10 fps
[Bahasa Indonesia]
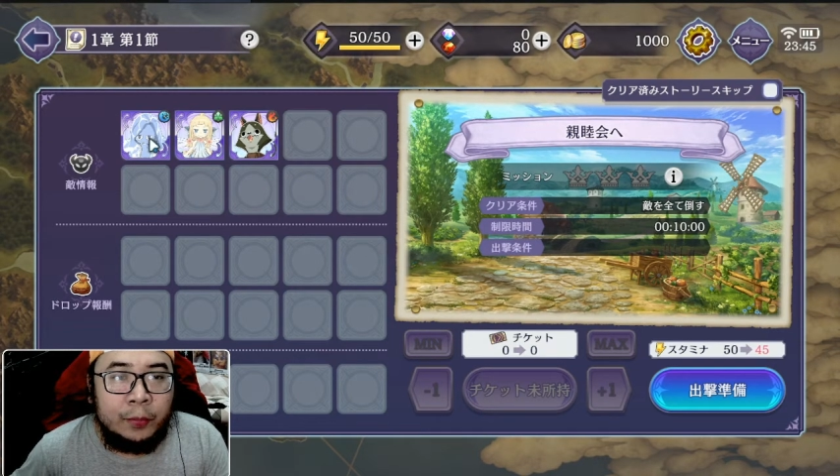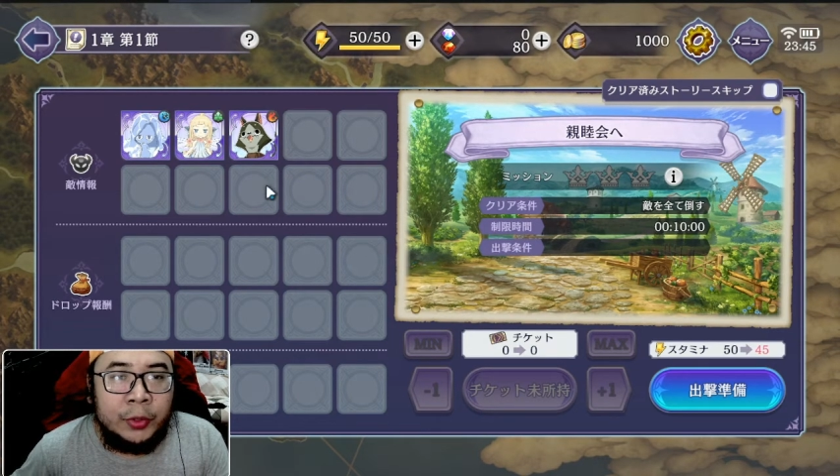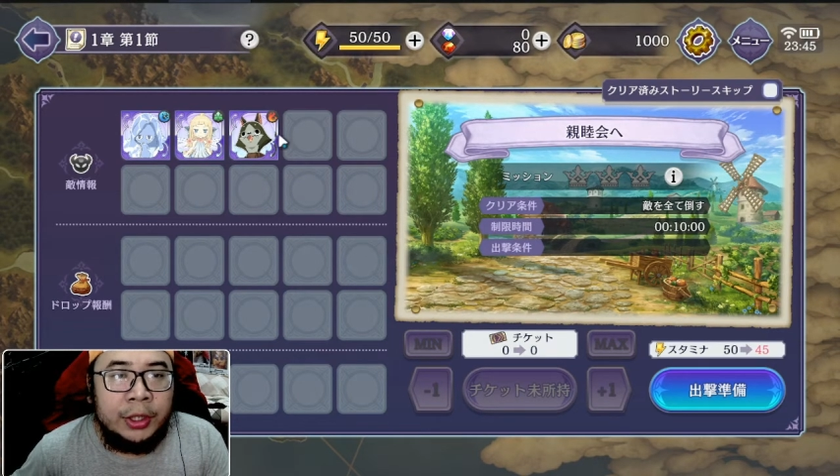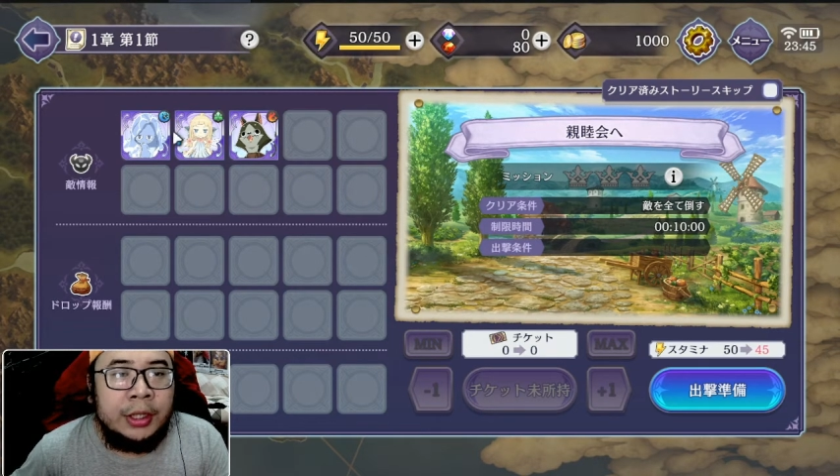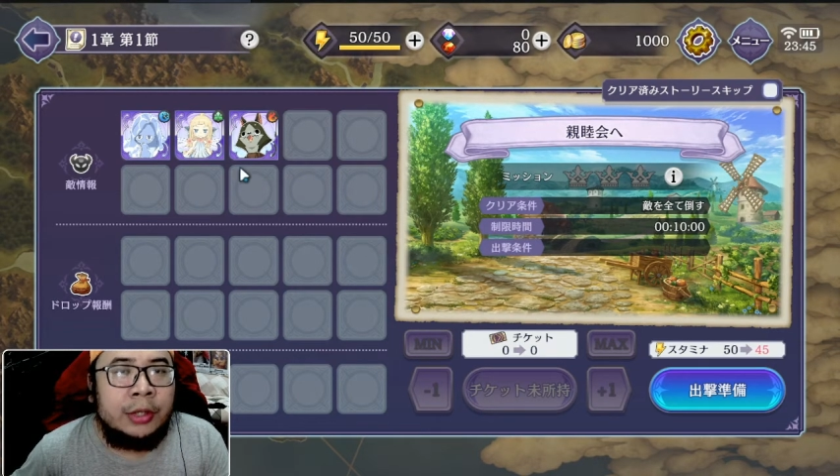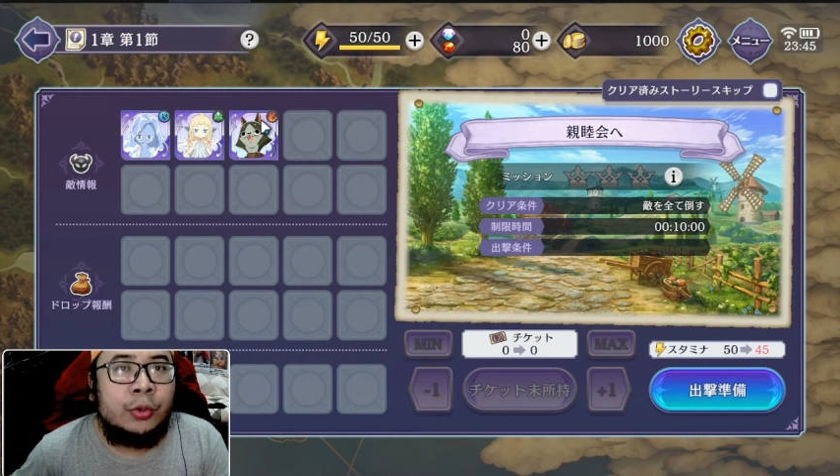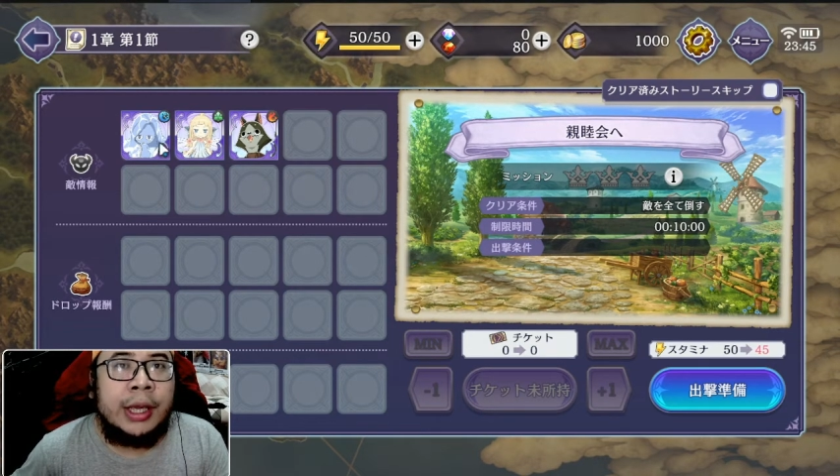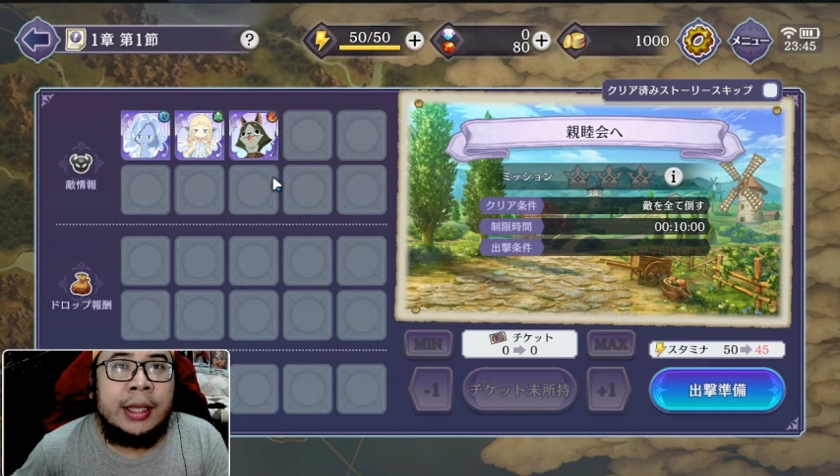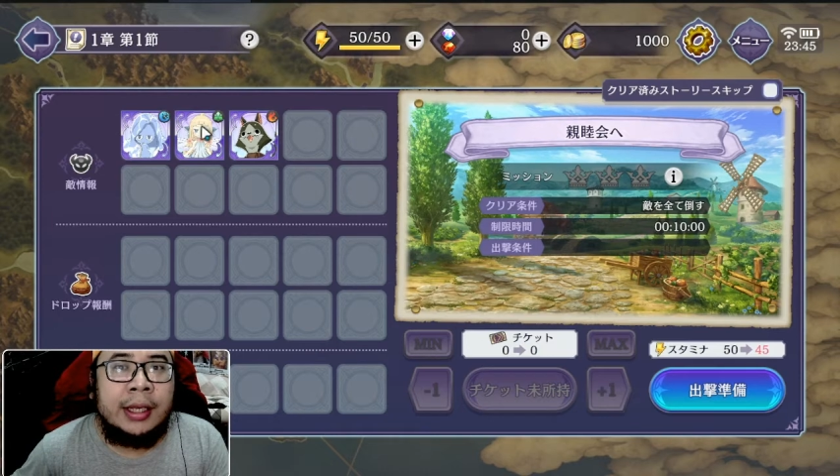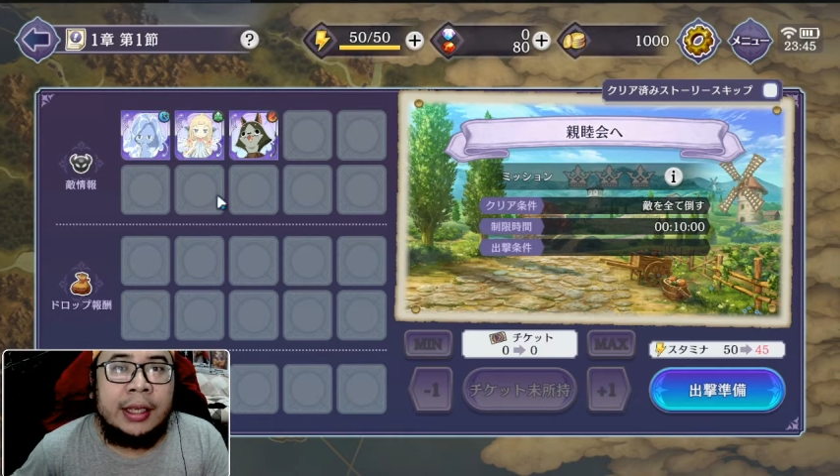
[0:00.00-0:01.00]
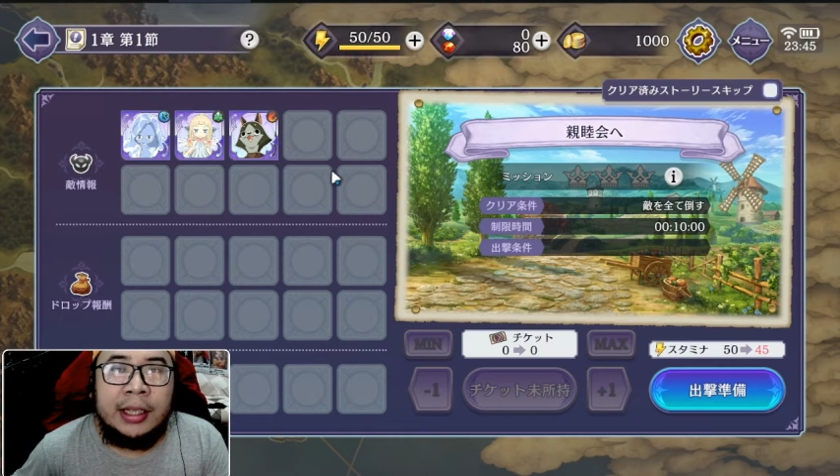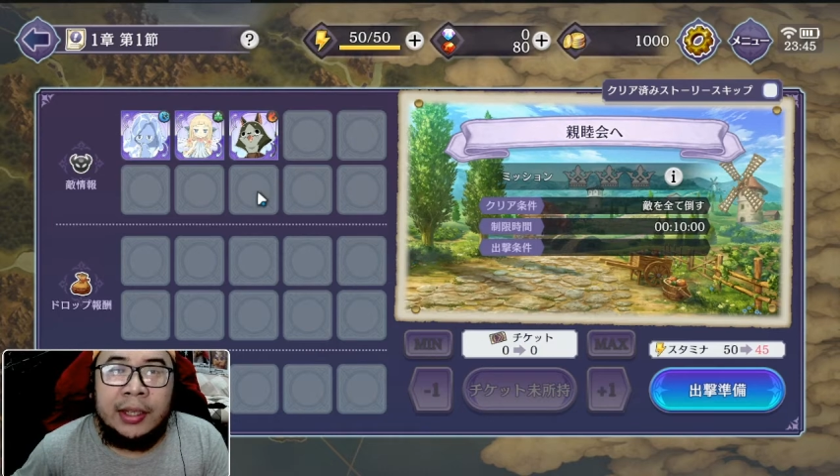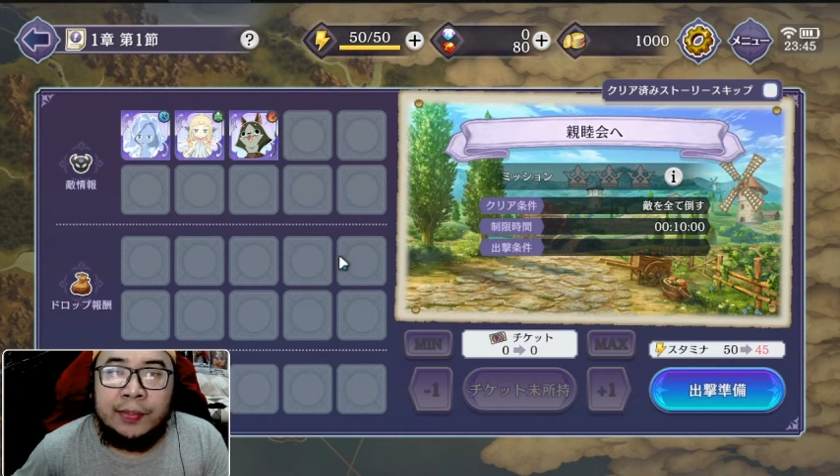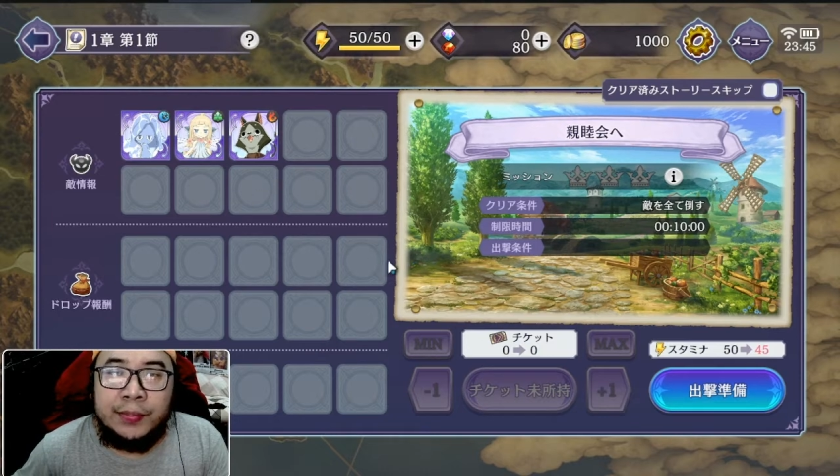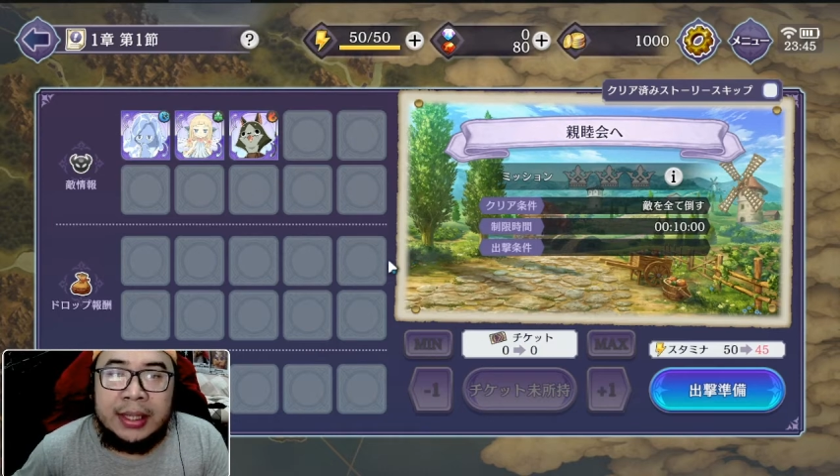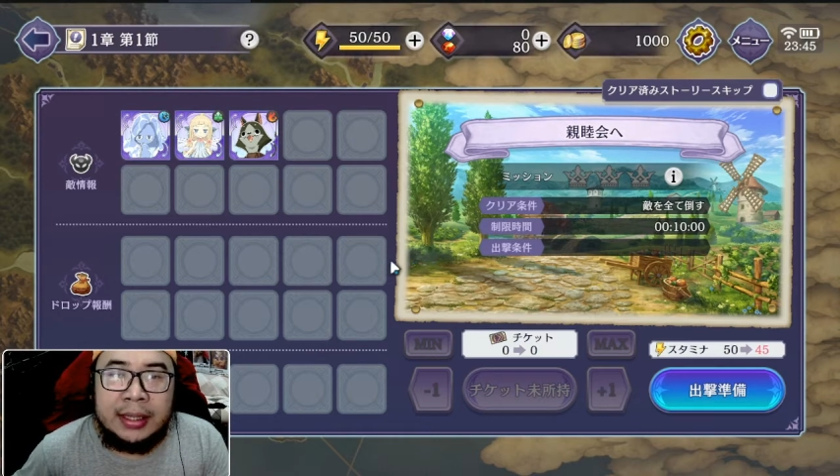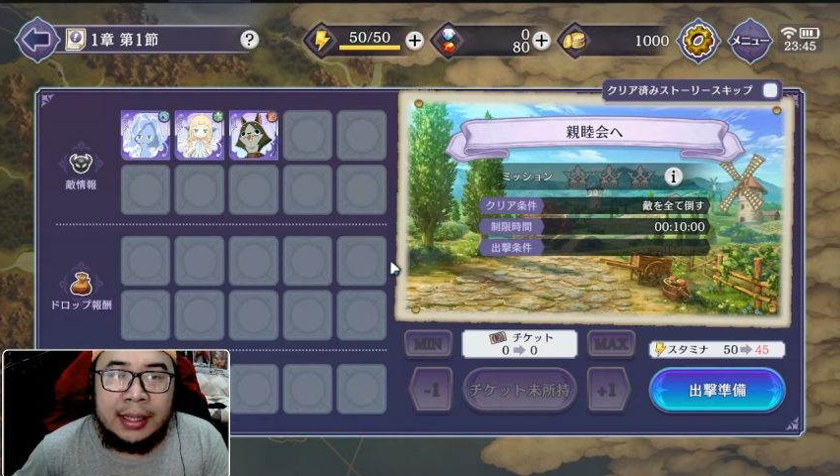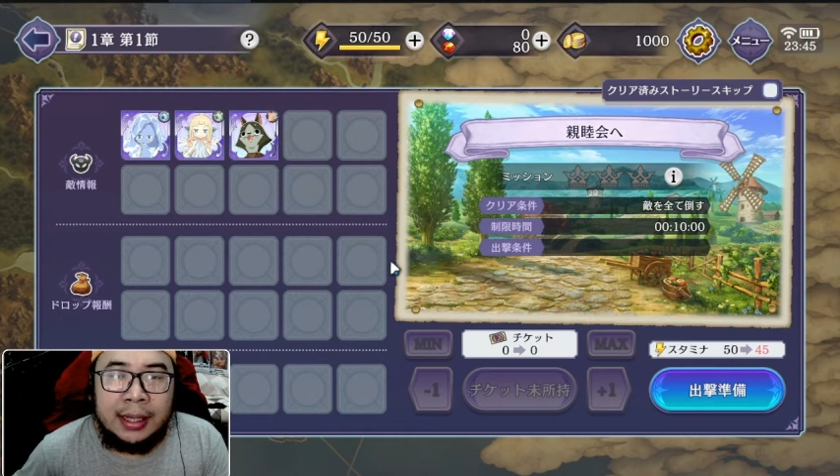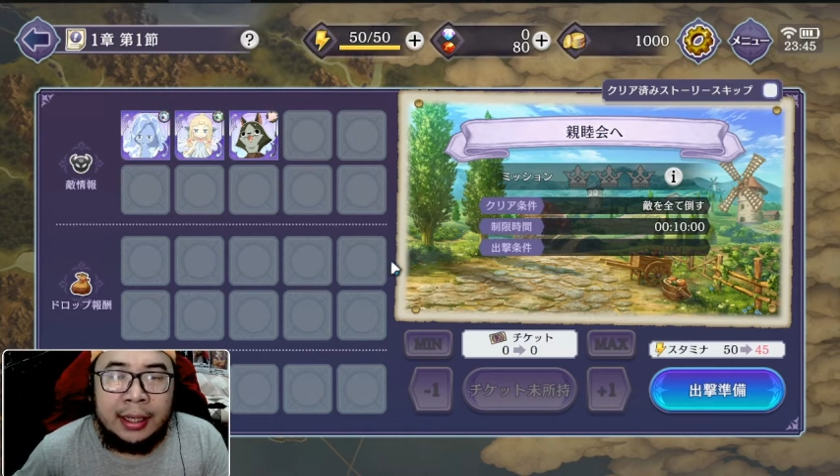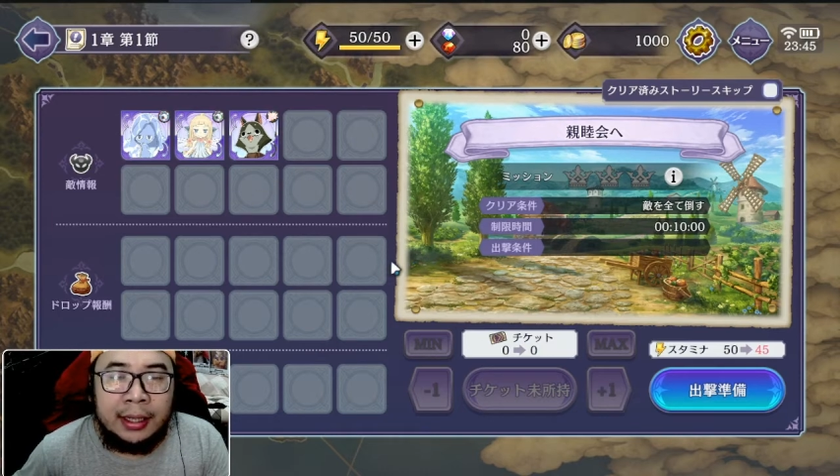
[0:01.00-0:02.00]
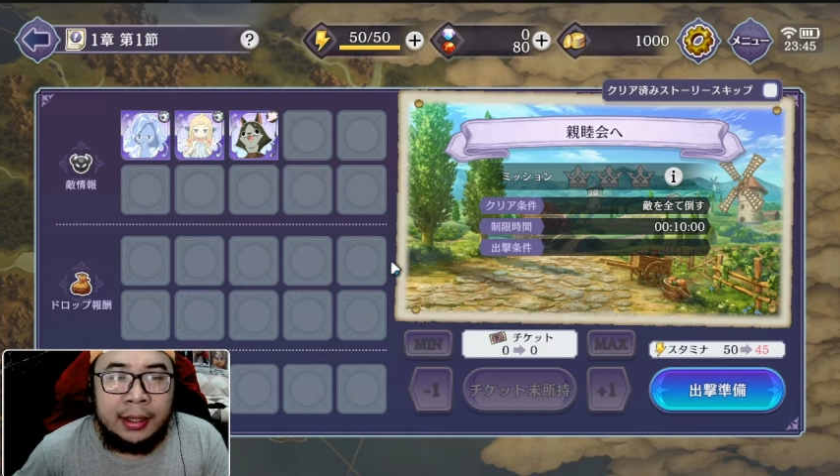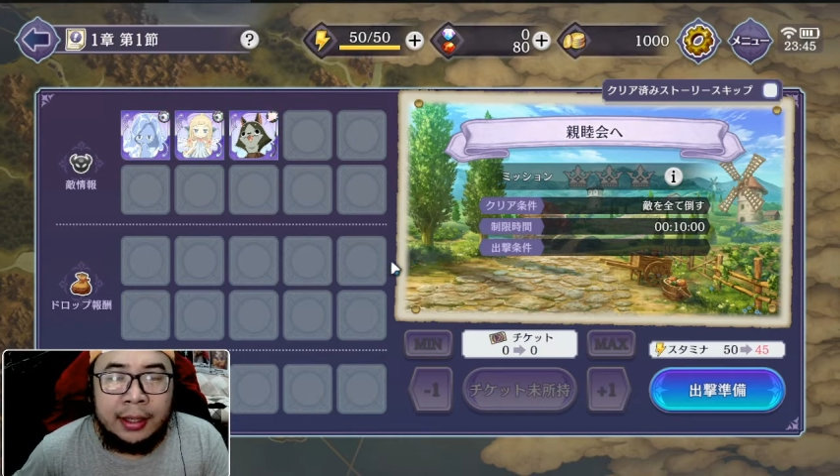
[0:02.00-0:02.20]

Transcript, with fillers: dan ini tuh kayak gini-gininya bisa kalian